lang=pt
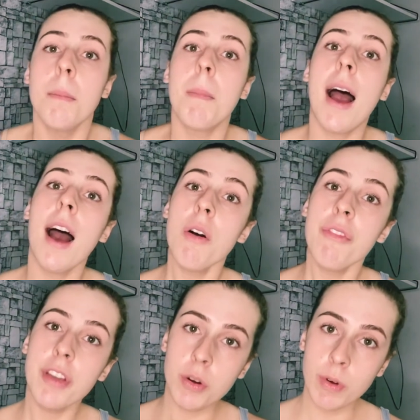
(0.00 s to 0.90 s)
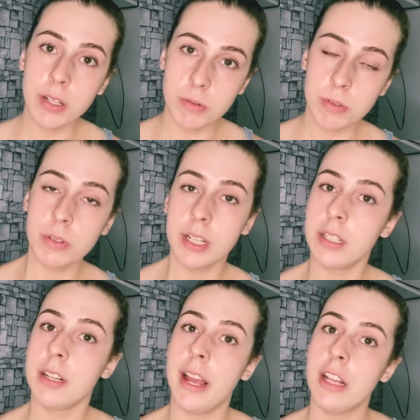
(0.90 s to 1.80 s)
ao ver um anúncio na
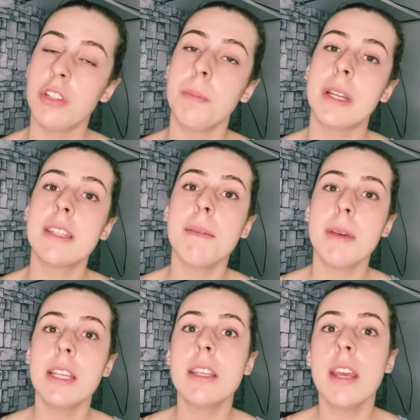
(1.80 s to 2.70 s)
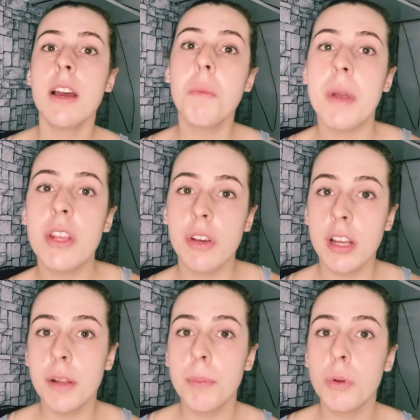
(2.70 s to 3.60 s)
internet para saber se realmente
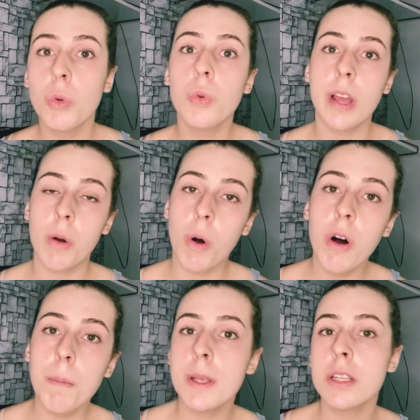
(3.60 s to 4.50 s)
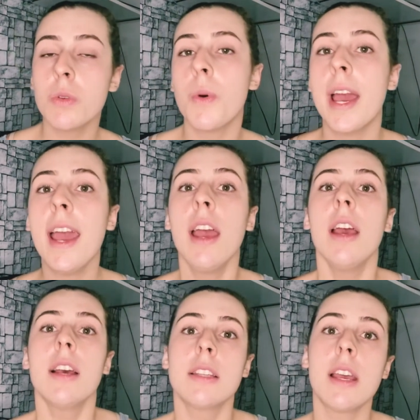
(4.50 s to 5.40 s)
aquele produto é golpe, se não é,
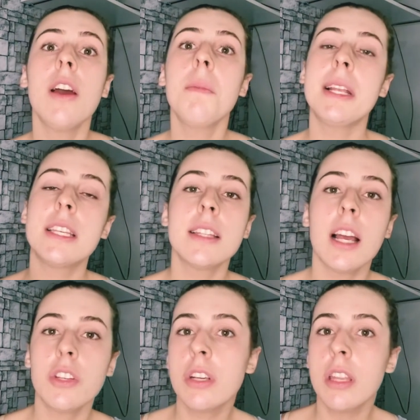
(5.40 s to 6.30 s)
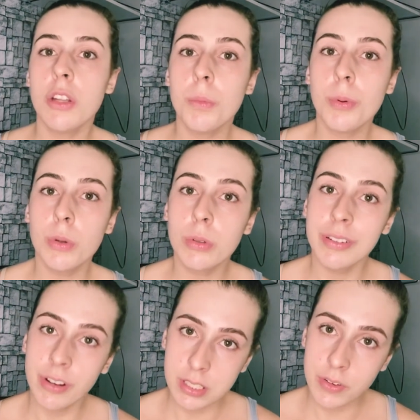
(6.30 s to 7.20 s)
se realmente você está adquirindo produto
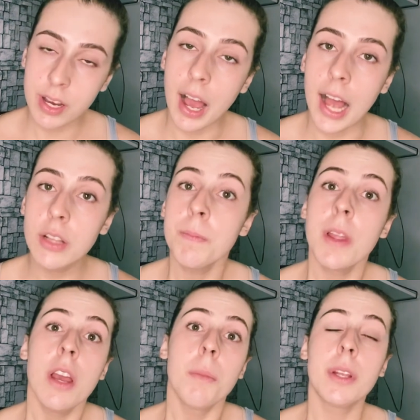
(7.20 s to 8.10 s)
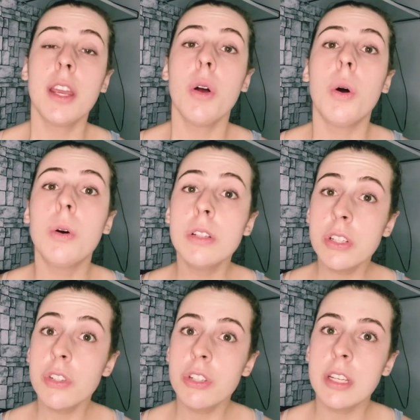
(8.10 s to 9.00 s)
falsificado, porque
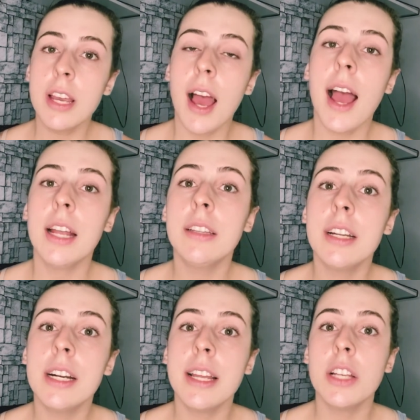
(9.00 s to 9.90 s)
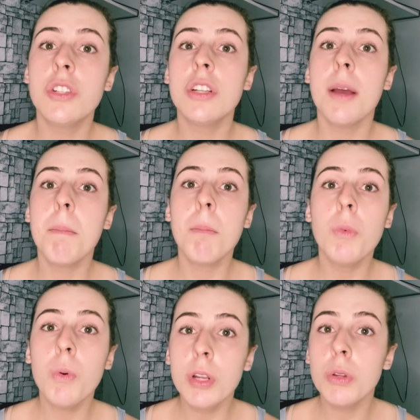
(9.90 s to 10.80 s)
hoje em dia a internet é
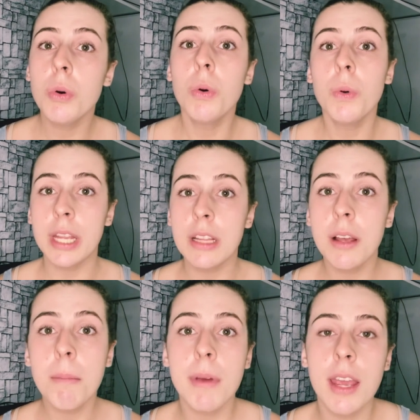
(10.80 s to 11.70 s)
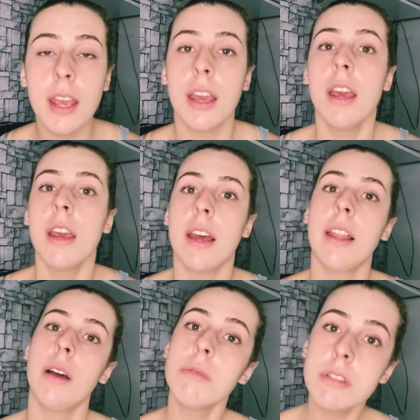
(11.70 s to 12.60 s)
muito ruim também.
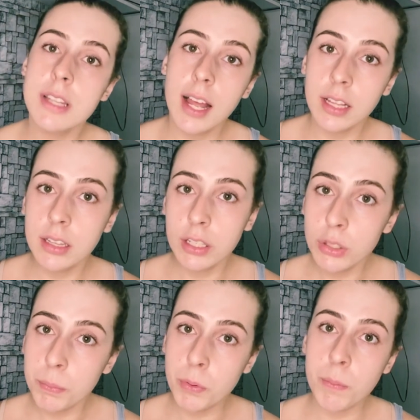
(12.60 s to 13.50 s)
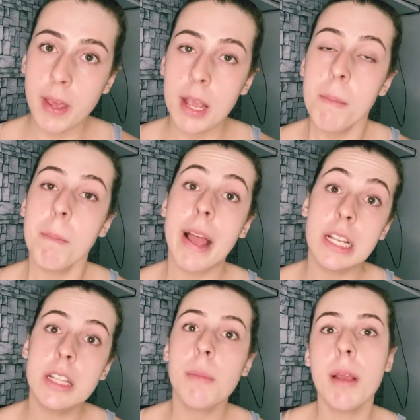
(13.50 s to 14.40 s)
Ela é usada tanto para o bem,
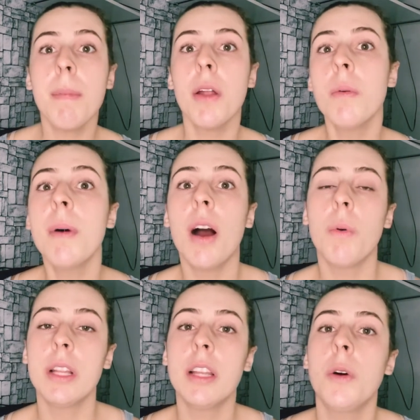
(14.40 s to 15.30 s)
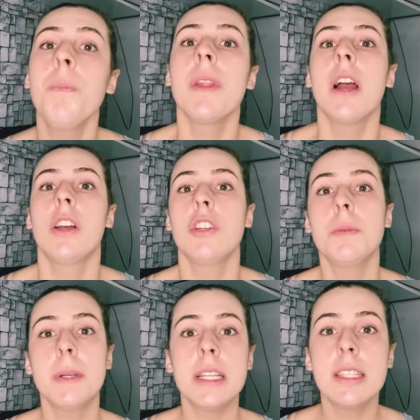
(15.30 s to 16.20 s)
mas também para o mal. Então a gente
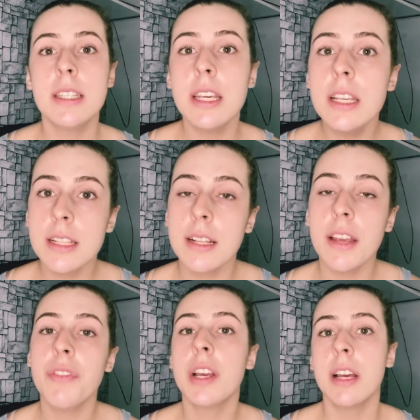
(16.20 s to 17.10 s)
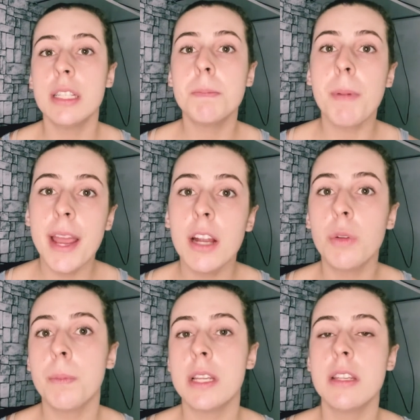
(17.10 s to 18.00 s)
precisa, né, ficar
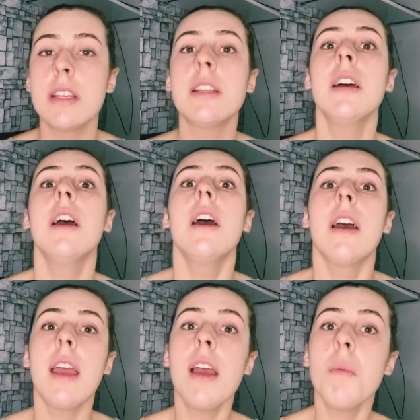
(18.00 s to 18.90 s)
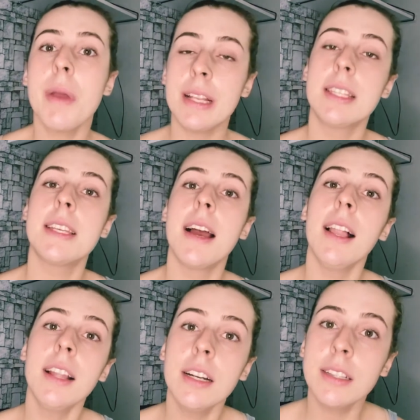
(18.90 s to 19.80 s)
esperto, precisa realmente se
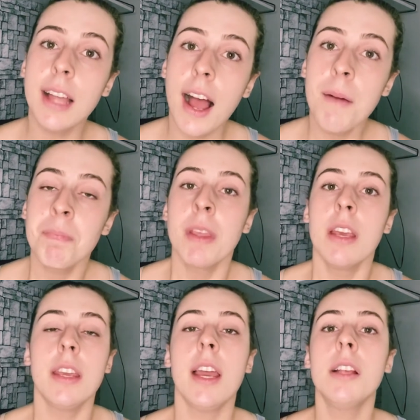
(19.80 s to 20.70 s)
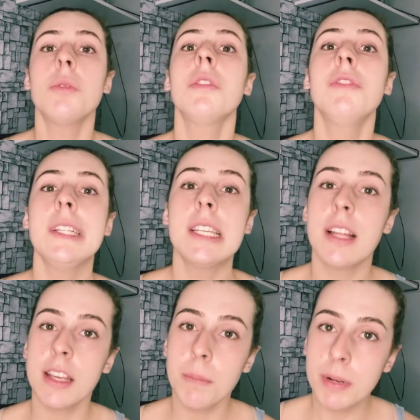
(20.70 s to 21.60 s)
alertar e é isso que eu vou
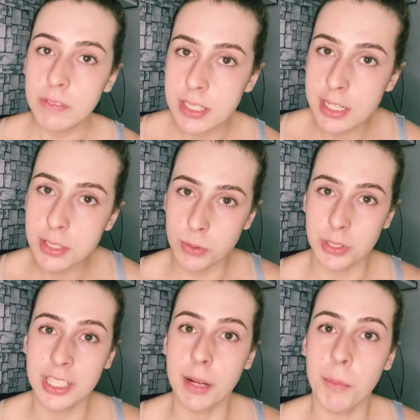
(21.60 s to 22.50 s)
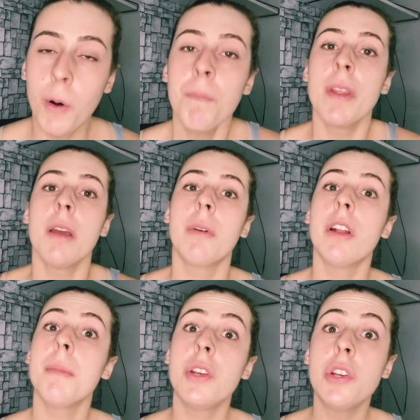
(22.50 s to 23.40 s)
ensinar aqui para vocês hoje, tá bom? Meu
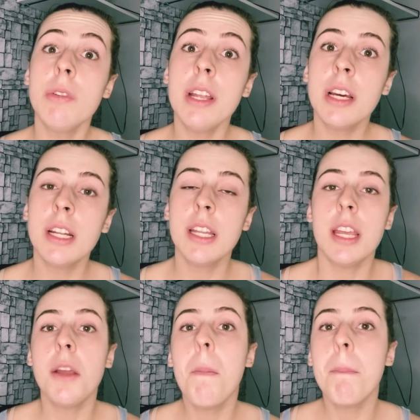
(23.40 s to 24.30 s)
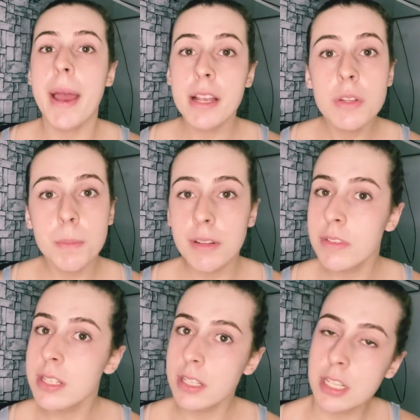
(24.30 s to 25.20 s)
nome é Giuliane e eu peço para
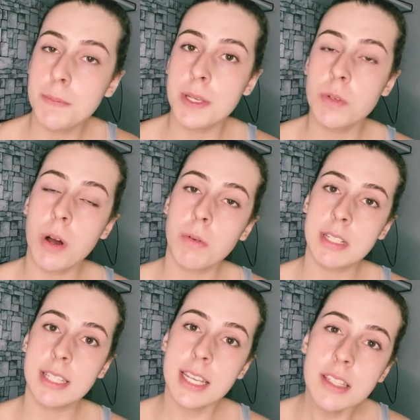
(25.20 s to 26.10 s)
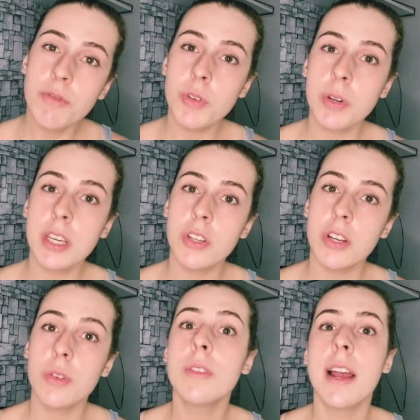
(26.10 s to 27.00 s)
vocês, pessoal, que se esse vídeo aqui te
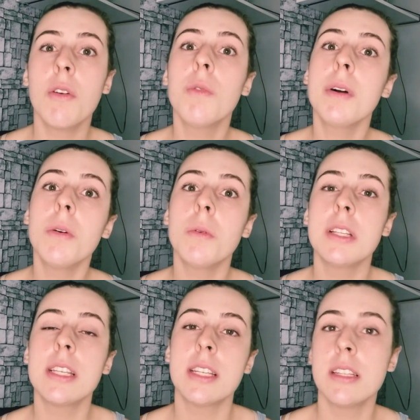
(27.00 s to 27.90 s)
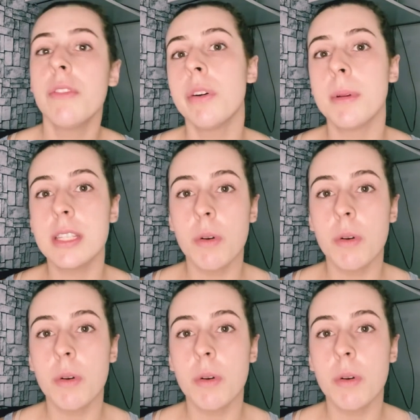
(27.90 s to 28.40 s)
ajudar em alguma coisa, se essa informação